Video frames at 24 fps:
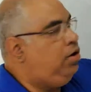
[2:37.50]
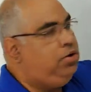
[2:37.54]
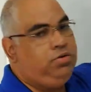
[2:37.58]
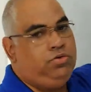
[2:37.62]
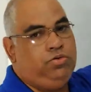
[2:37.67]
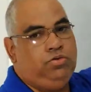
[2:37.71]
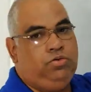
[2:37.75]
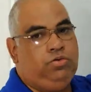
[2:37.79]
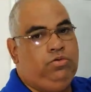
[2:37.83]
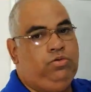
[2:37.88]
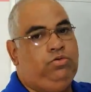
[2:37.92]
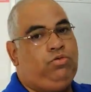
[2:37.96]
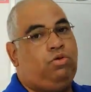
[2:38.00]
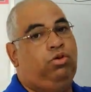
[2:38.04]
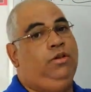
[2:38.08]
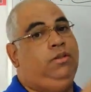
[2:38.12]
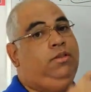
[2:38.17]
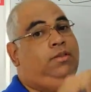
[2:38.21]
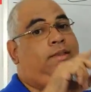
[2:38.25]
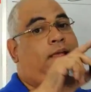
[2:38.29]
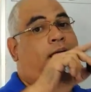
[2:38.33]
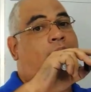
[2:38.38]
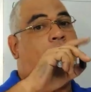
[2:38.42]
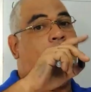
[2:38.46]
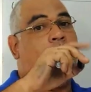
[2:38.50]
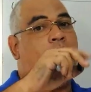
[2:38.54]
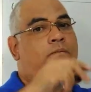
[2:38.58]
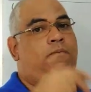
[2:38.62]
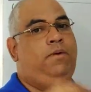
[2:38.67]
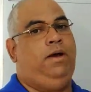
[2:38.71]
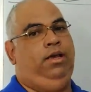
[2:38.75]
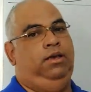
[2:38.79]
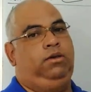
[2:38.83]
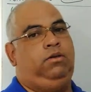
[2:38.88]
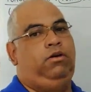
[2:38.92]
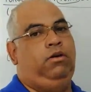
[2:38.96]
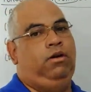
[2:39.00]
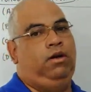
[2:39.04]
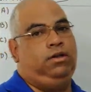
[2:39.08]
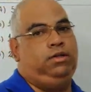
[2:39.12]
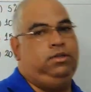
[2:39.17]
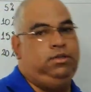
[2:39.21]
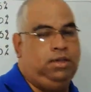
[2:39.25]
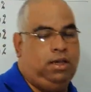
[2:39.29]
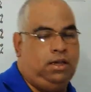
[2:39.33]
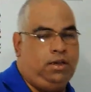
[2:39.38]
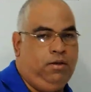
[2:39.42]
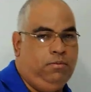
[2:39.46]
nosso total
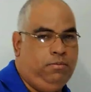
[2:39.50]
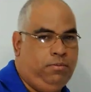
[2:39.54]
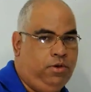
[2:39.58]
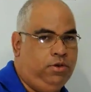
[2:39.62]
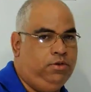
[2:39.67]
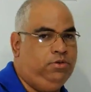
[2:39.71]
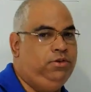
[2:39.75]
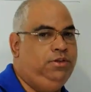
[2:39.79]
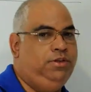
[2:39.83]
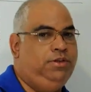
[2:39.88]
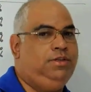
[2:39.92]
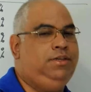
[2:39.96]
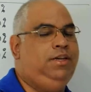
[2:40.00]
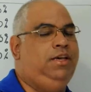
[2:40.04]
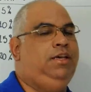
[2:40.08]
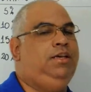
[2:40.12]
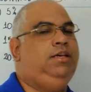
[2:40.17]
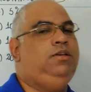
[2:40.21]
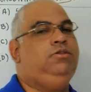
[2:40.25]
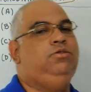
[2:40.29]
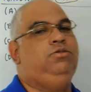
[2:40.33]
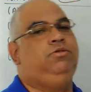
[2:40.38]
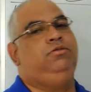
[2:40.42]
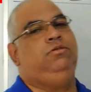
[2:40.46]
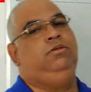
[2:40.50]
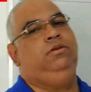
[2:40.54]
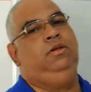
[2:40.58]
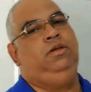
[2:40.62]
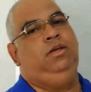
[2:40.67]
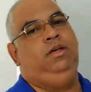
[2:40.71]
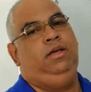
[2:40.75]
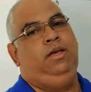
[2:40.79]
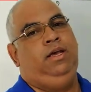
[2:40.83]
maior, se é que eu posso dizer isso,